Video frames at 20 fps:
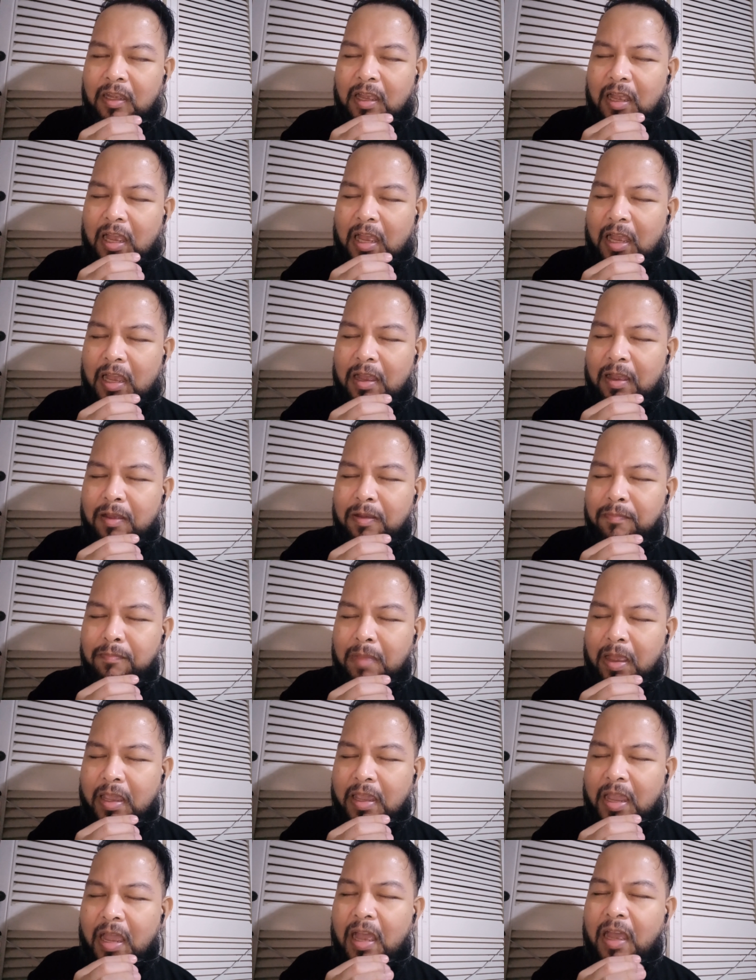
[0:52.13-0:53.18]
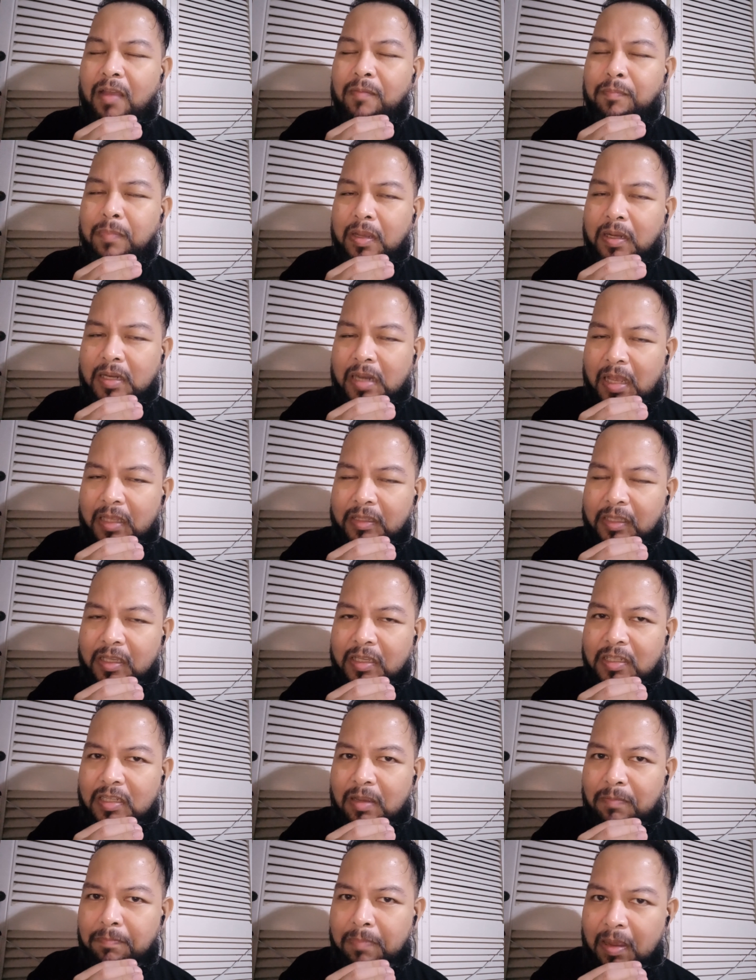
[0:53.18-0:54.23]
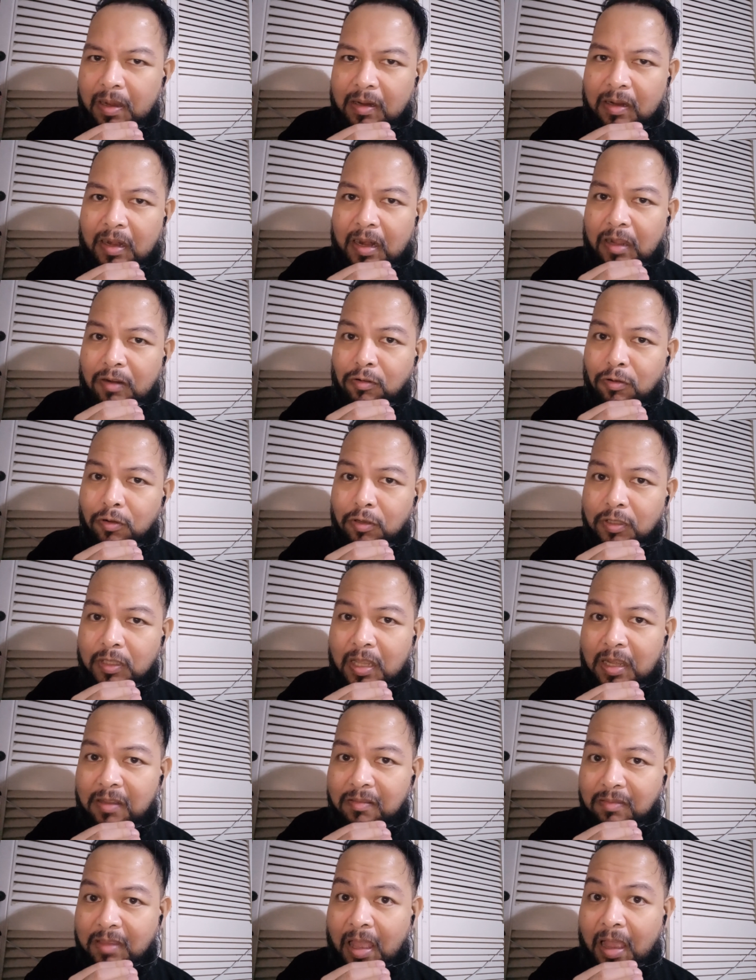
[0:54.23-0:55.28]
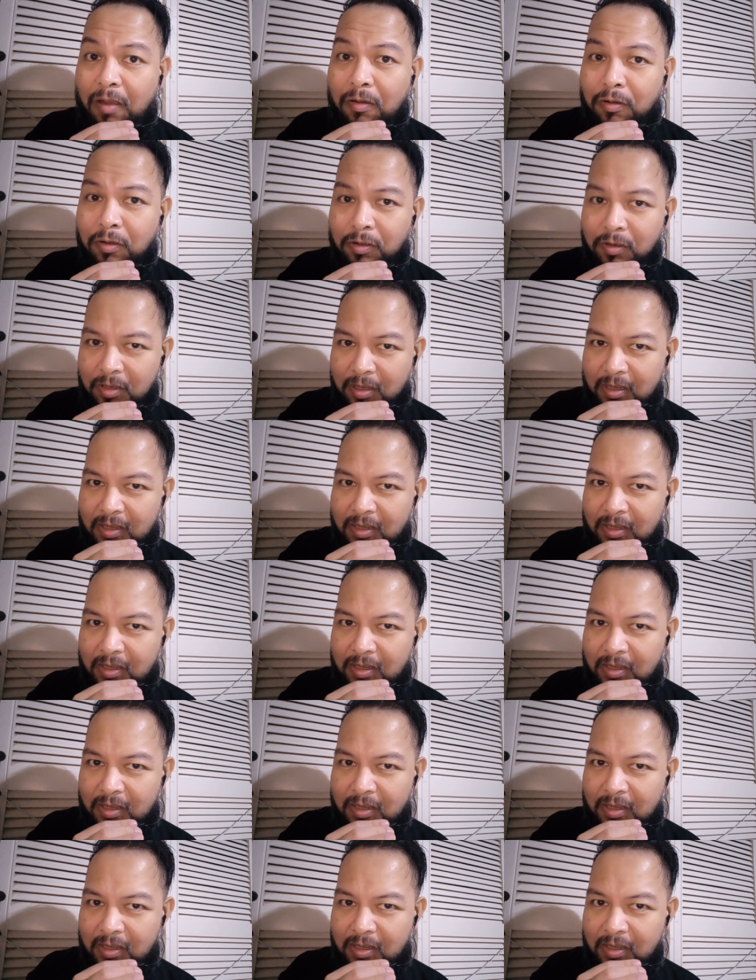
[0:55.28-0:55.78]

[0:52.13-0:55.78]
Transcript: uh, maihahambing natin sa paglago ng tao,